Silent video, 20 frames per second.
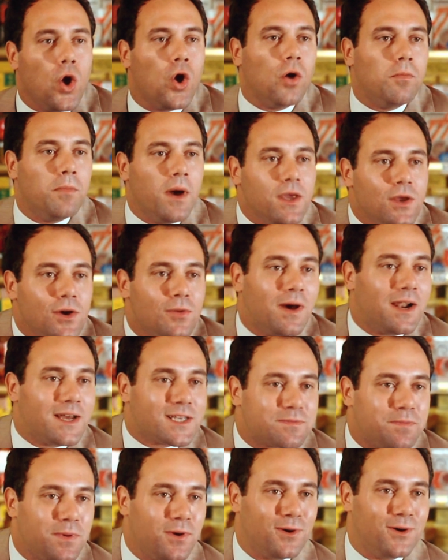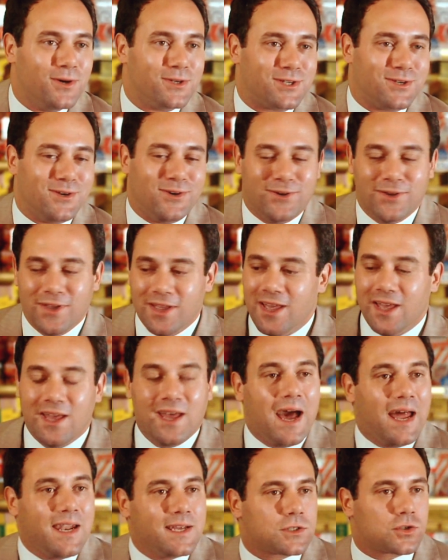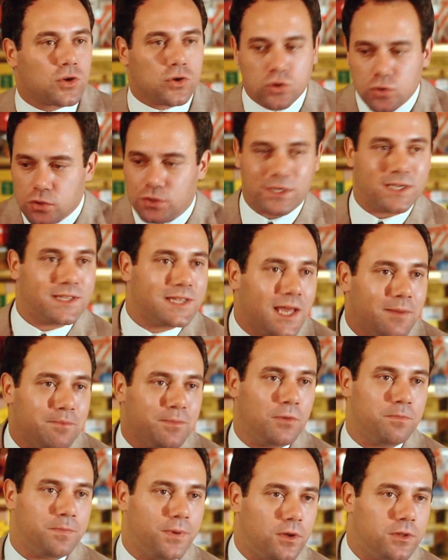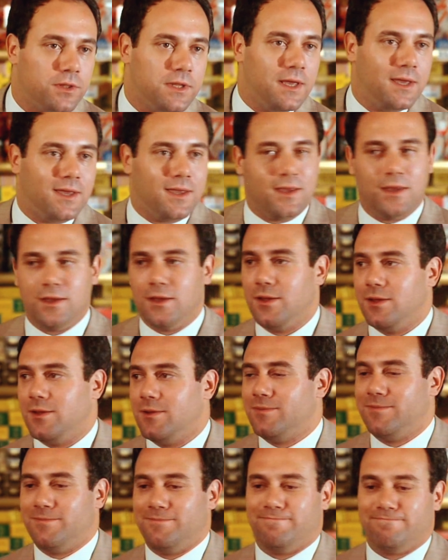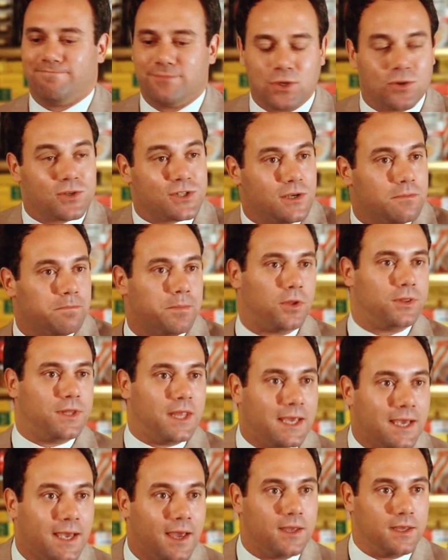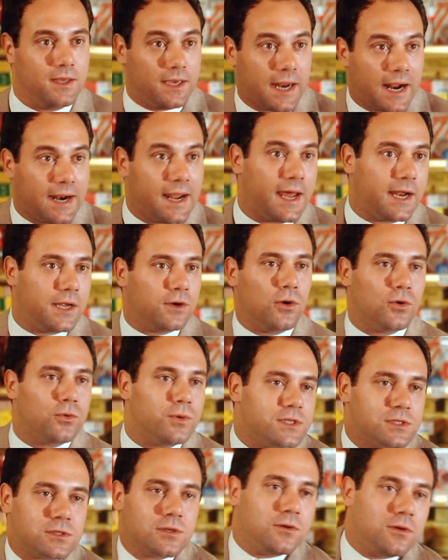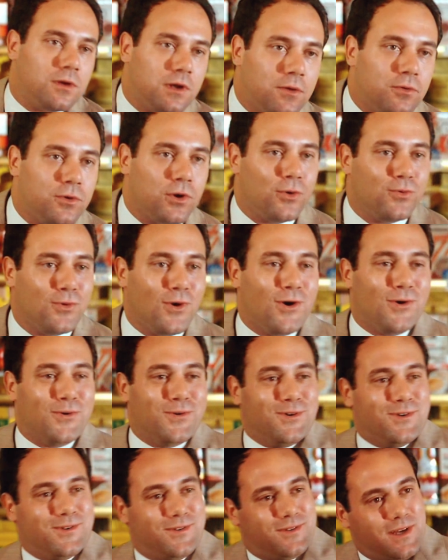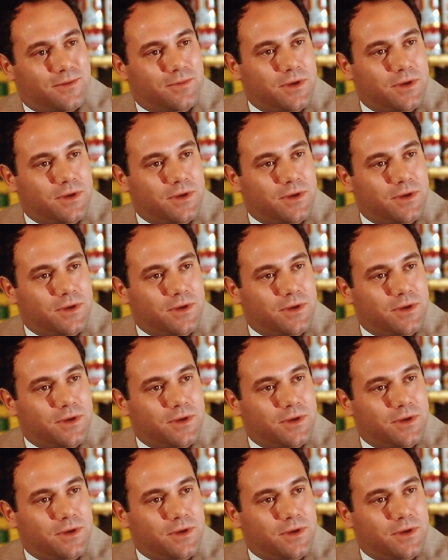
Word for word: No, ma io me la sposo. Adesso è giusto il tempo un po' di... De così un po' di ingranare con questo lavoro nuovo.